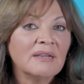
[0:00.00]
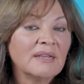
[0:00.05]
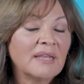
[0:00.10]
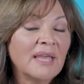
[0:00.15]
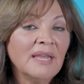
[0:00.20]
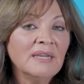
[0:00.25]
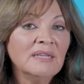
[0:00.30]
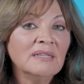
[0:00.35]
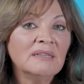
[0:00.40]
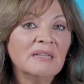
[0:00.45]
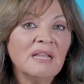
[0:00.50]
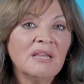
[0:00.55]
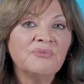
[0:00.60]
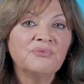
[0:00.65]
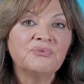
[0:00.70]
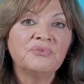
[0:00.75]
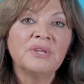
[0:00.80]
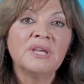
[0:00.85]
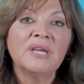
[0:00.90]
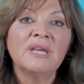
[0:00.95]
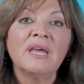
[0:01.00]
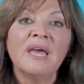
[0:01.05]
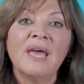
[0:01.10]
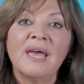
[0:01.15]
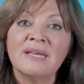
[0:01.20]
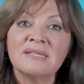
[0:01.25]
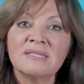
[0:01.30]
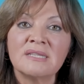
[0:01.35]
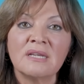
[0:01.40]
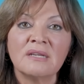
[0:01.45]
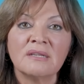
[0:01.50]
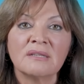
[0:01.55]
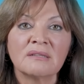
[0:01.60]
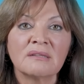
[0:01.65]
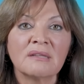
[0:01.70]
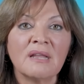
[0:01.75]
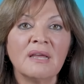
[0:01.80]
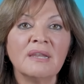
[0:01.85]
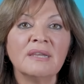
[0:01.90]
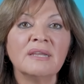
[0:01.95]
كانت لافتة هذه
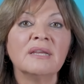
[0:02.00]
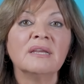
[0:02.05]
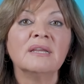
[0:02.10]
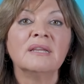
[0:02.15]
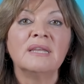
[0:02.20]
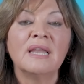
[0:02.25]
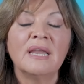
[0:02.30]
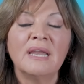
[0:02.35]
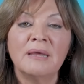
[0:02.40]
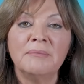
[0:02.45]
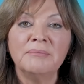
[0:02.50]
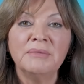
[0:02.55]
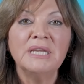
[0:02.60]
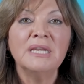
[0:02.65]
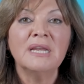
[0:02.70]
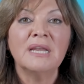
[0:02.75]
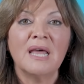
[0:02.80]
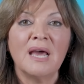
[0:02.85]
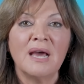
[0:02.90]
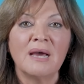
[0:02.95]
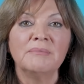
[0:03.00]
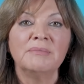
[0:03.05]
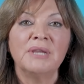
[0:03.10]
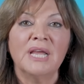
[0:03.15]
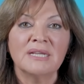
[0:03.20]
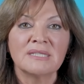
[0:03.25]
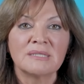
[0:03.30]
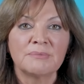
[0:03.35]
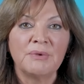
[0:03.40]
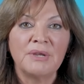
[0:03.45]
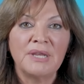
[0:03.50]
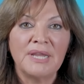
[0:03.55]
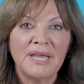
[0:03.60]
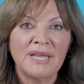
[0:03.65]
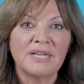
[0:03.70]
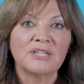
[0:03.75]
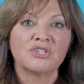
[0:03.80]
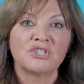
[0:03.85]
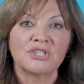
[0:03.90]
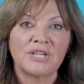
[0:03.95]
الإطلالة للأمين العام لحزب
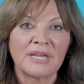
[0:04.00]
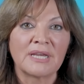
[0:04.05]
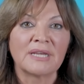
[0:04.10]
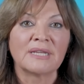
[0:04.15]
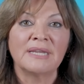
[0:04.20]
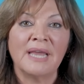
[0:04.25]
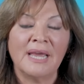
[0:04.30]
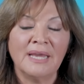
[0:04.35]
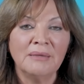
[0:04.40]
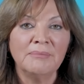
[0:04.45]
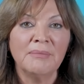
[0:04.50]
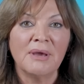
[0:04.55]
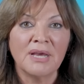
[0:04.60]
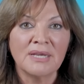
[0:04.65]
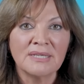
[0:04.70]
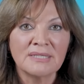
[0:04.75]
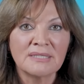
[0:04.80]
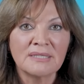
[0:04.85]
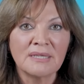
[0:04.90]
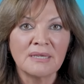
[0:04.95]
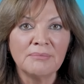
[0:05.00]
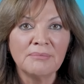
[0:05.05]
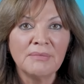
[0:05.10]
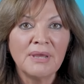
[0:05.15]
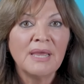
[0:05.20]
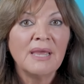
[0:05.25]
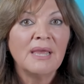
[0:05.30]
الله الشيخ نعيم قاسم